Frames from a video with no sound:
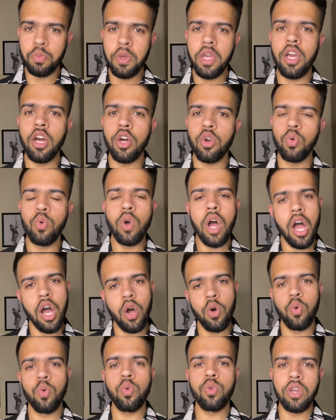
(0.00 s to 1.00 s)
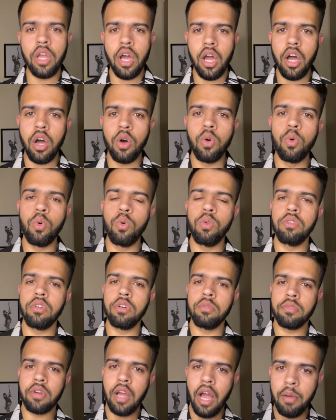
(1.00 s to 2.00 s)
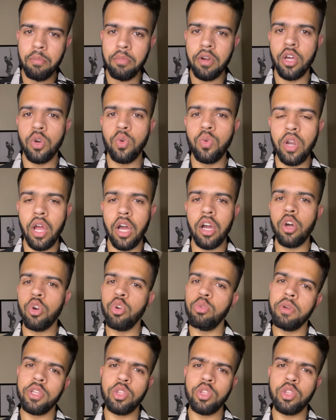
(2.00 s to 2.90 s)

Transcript: भी करूँ आऊँ ना आऊँ काम करूँ ना करूँ मैं